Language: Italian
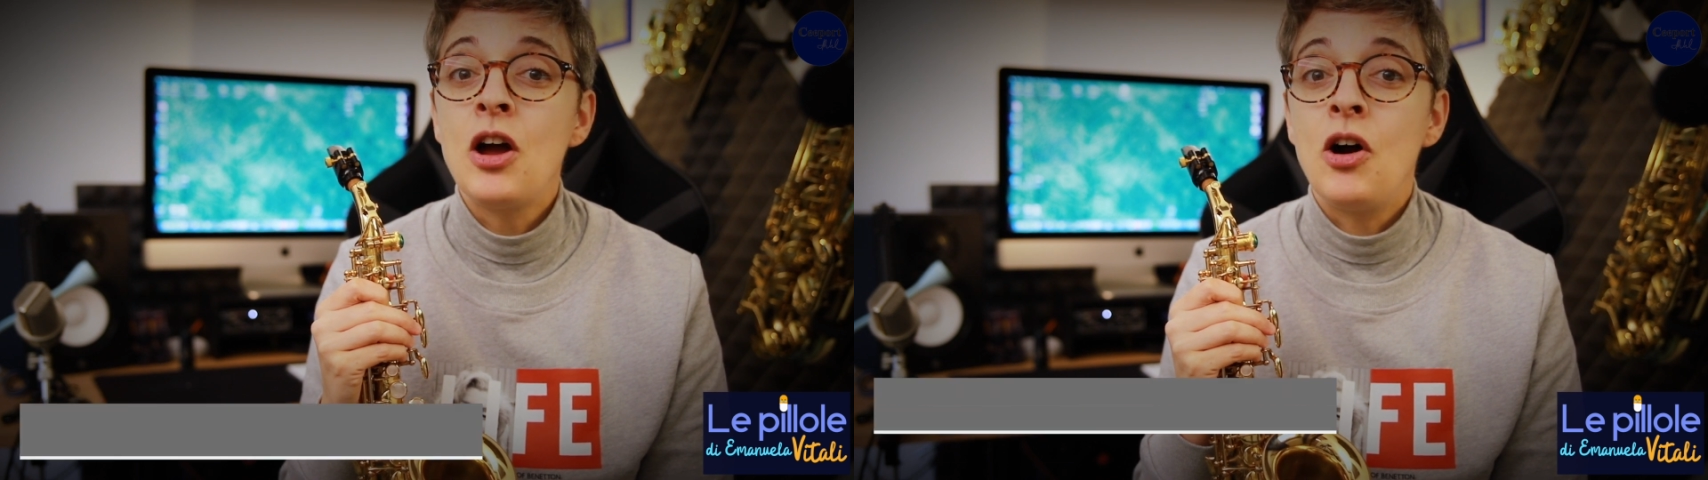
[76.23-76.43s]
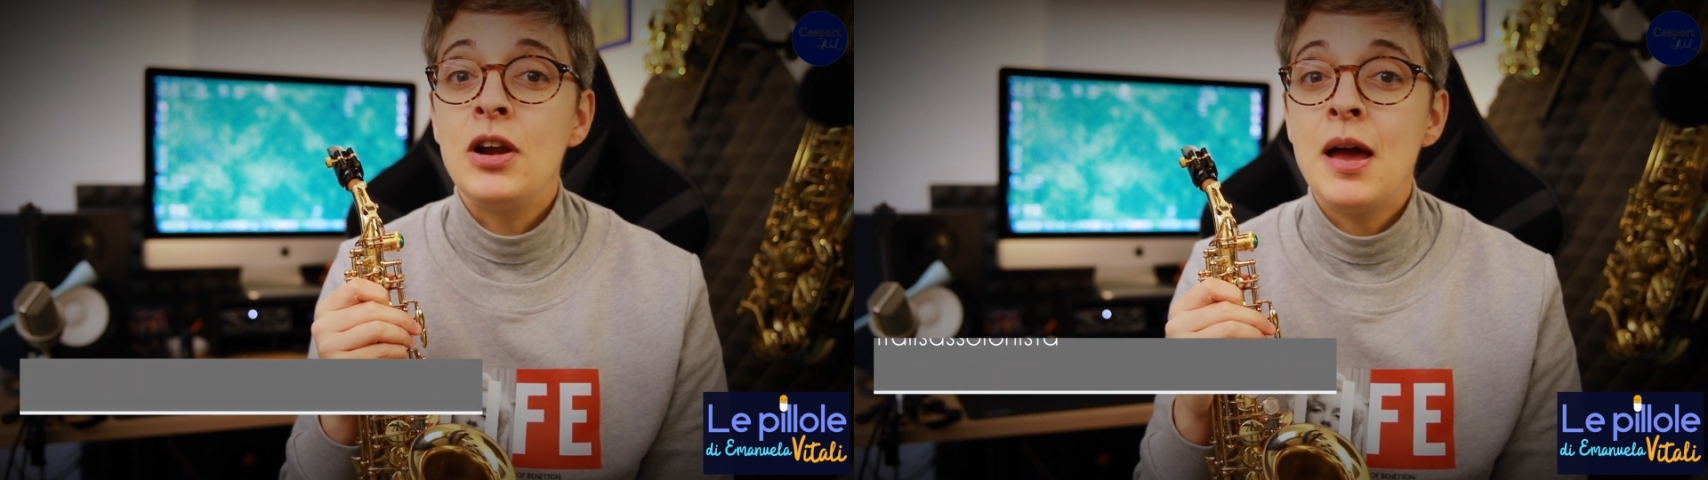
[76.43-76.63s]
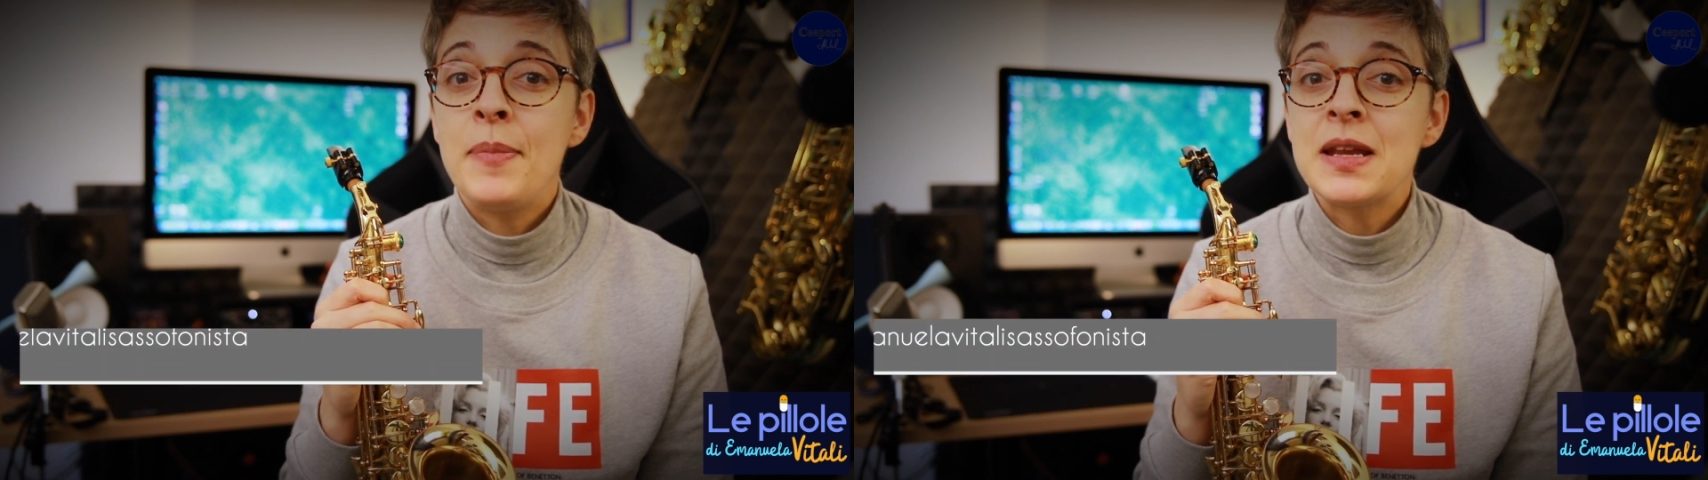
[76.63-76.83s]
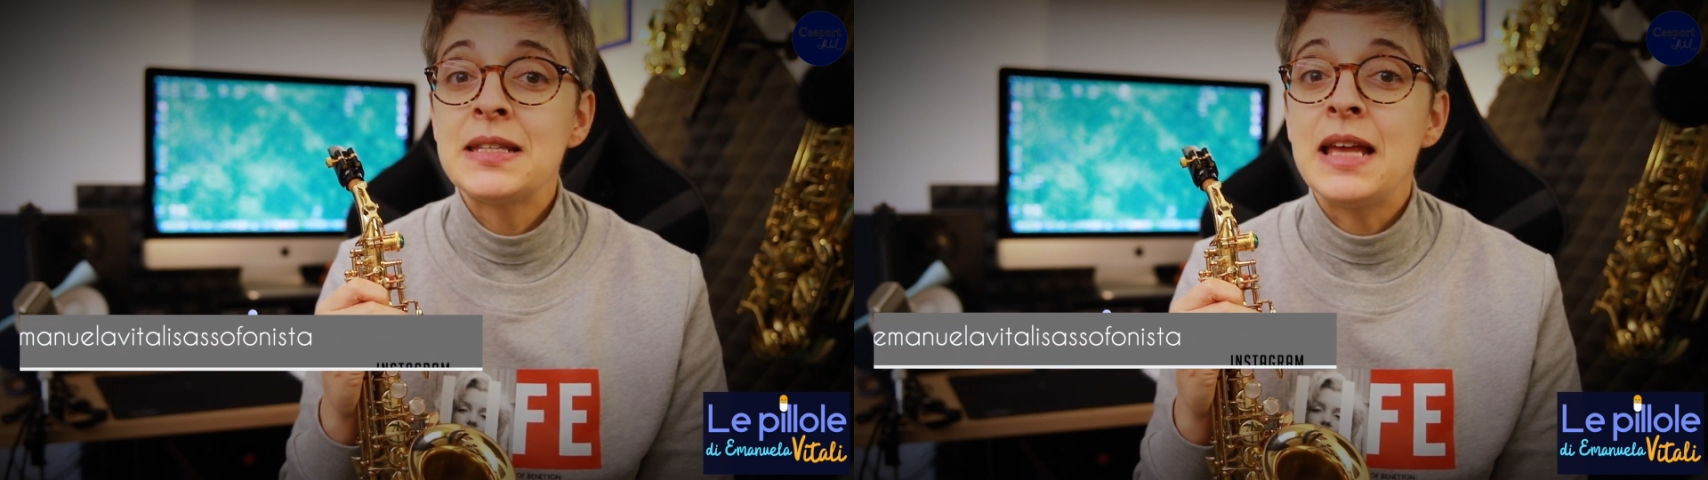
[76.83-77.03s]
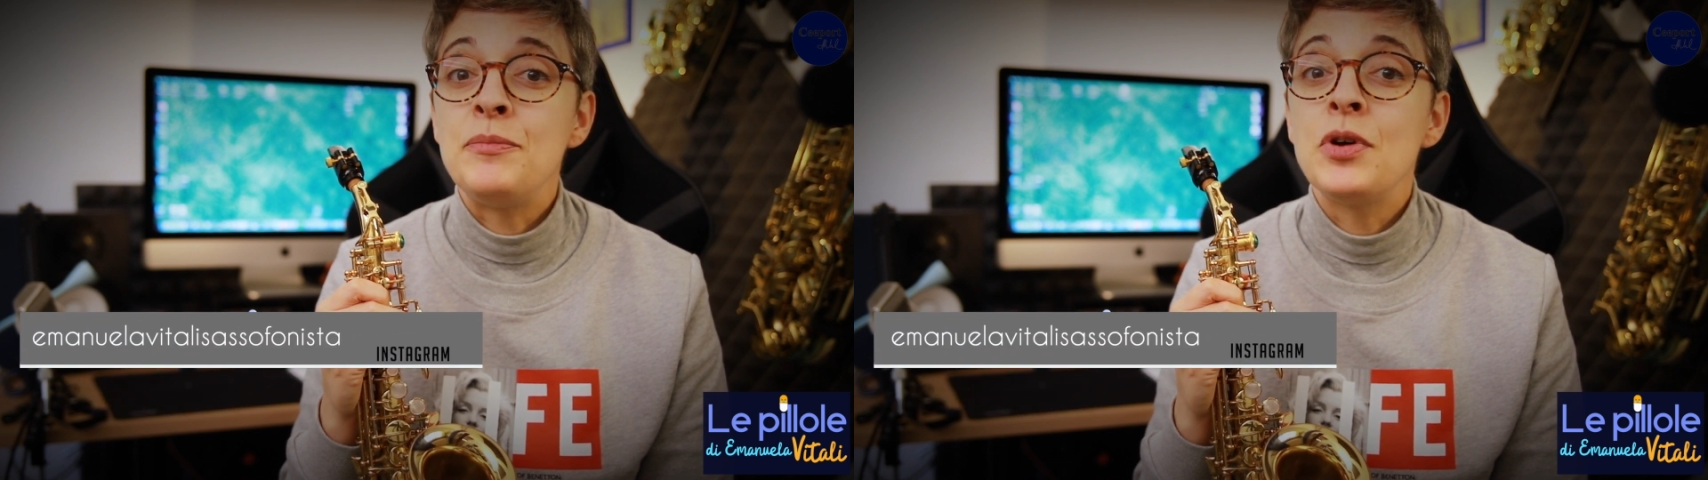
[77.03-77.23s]
eolia per
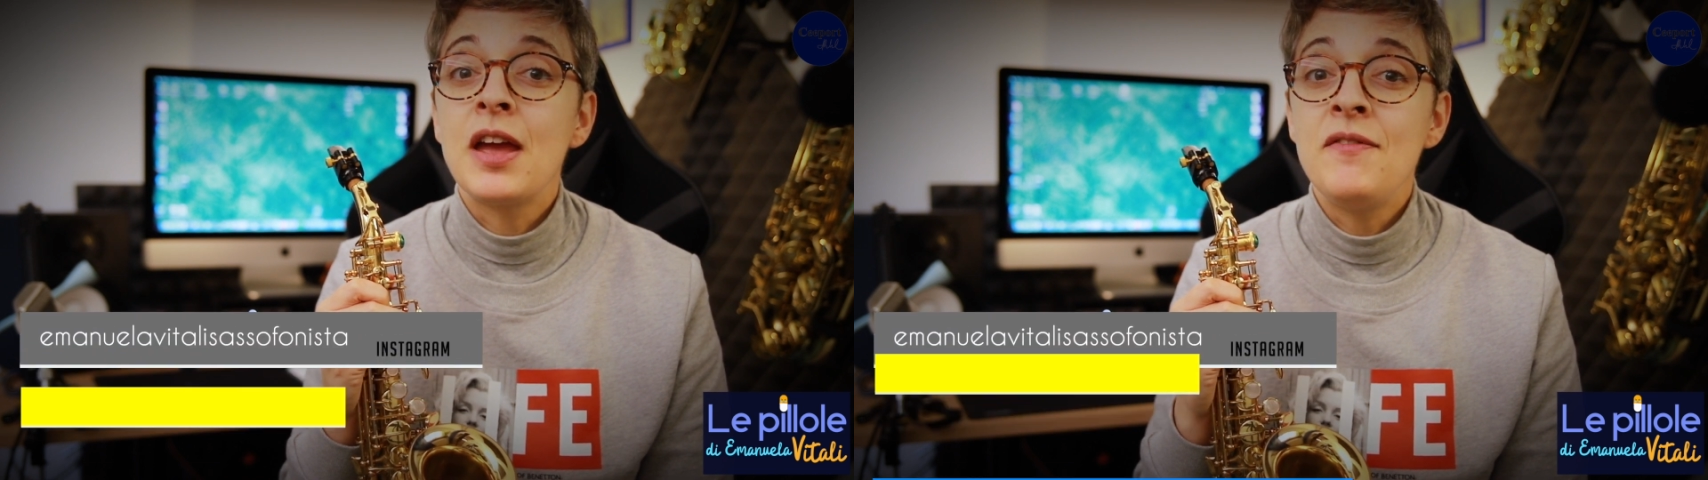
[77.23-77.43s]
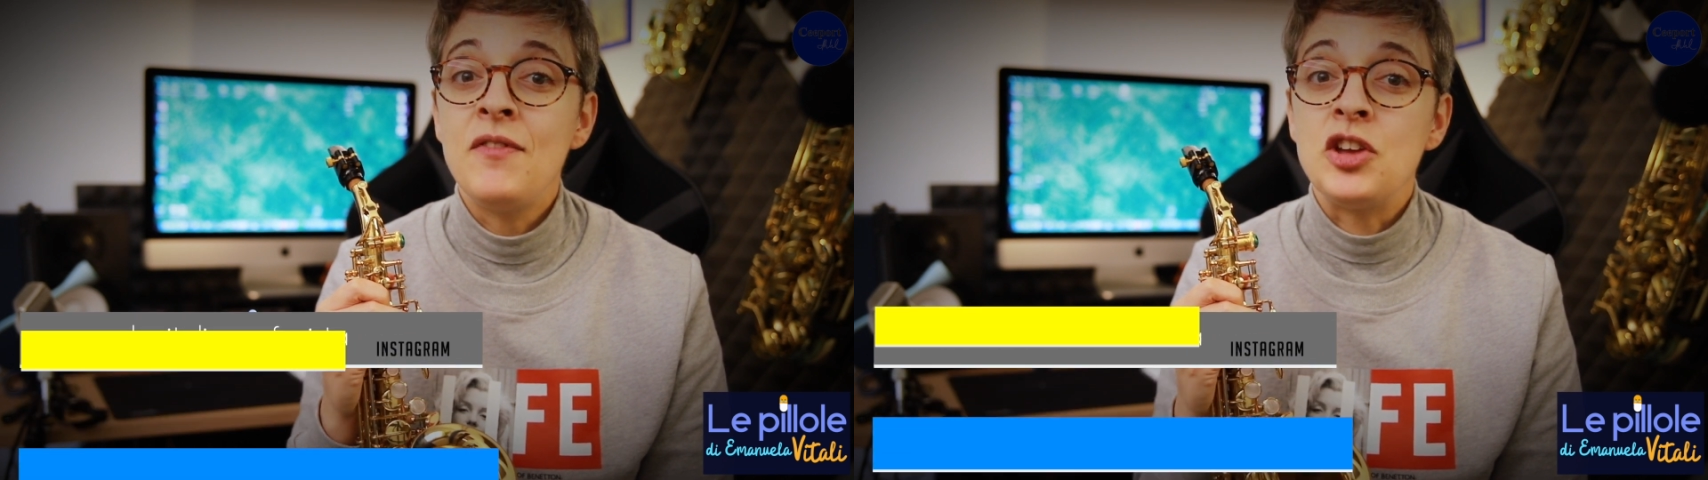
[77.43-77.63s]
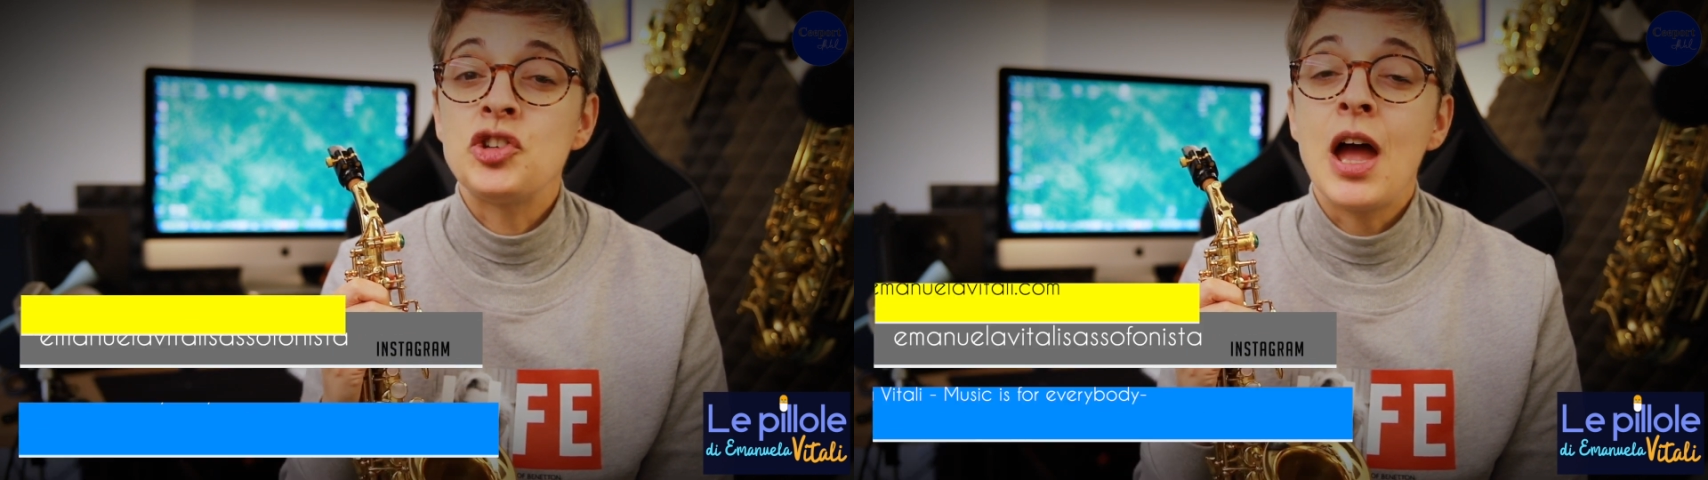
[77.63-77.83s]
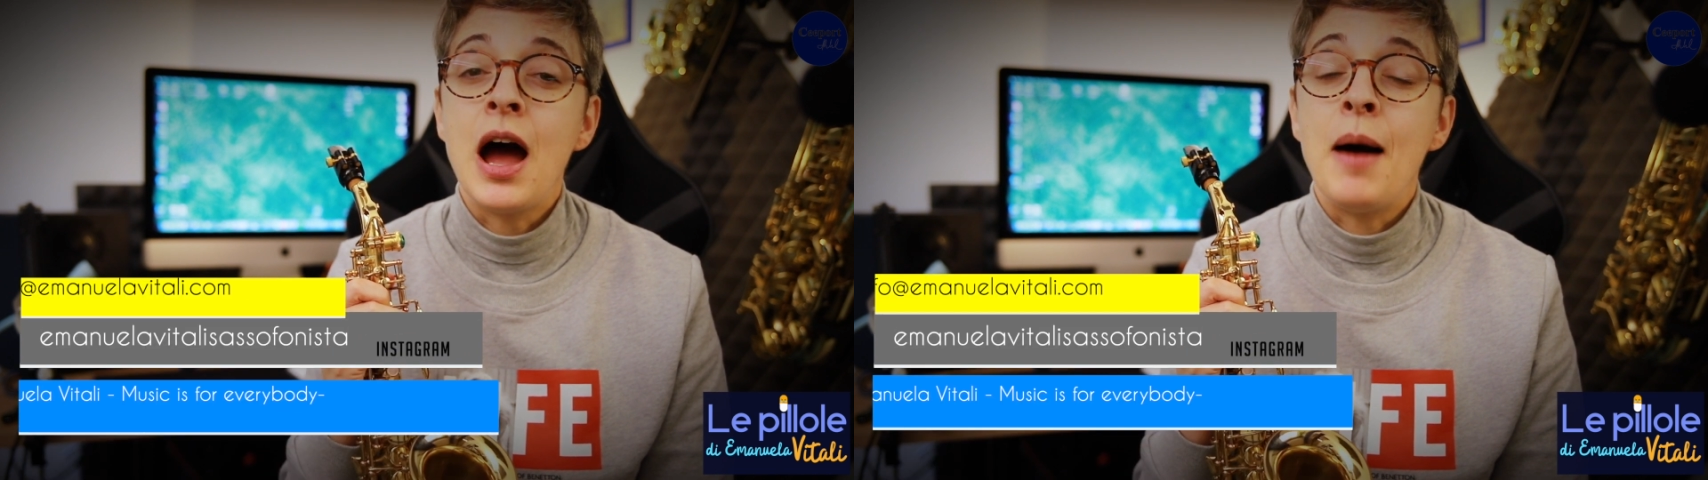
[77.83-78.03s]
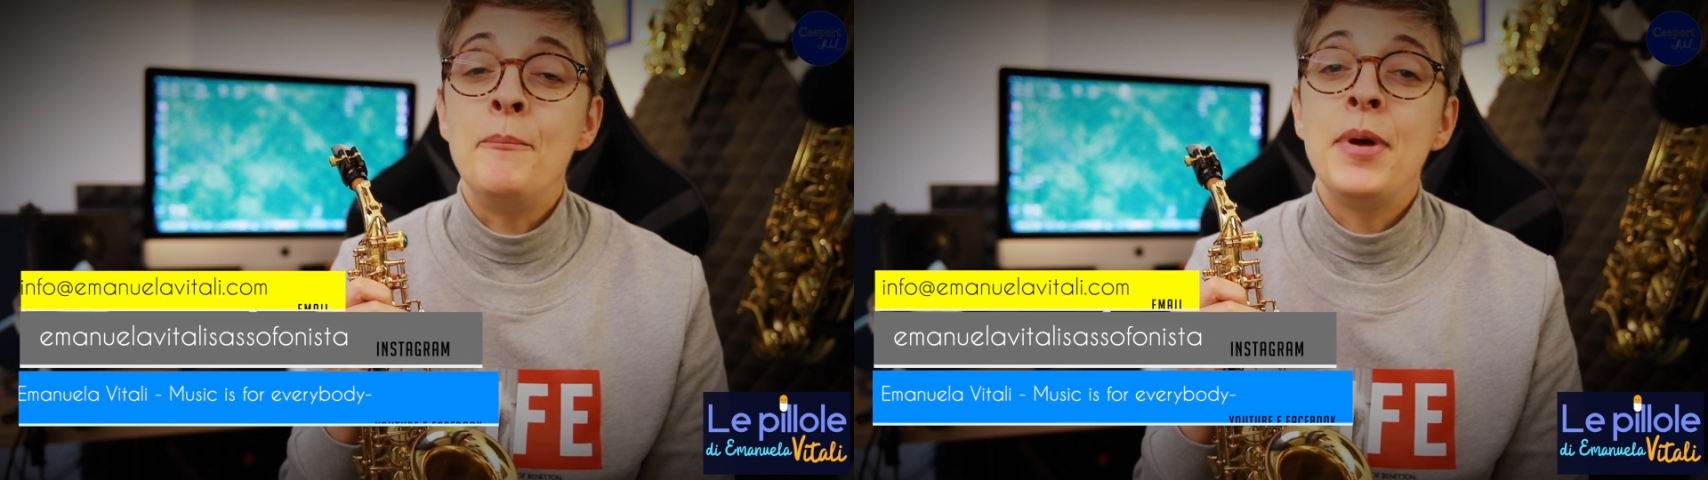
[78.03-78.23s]
esempio che invece ha